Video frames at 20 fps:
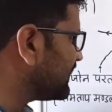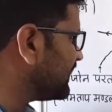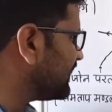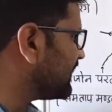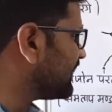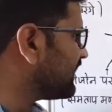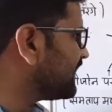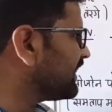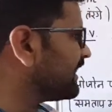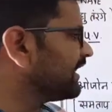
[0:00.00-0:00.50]
की
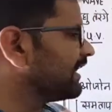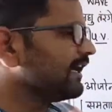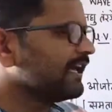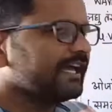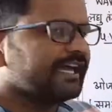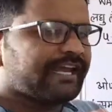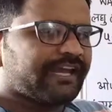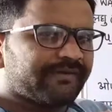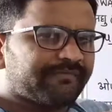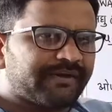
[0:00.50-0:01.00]
है
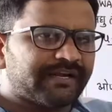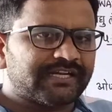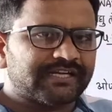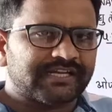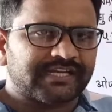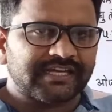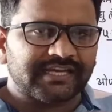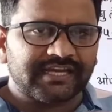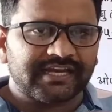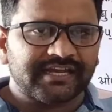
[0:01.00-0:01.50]
इमिट
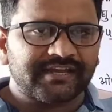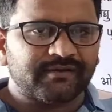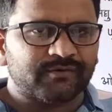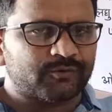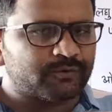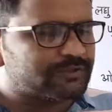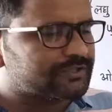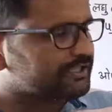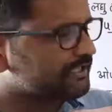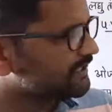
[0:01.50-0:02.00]
की है
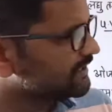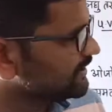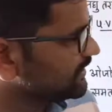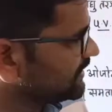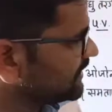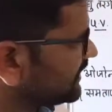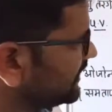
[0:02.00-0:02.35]
उत्सर्जित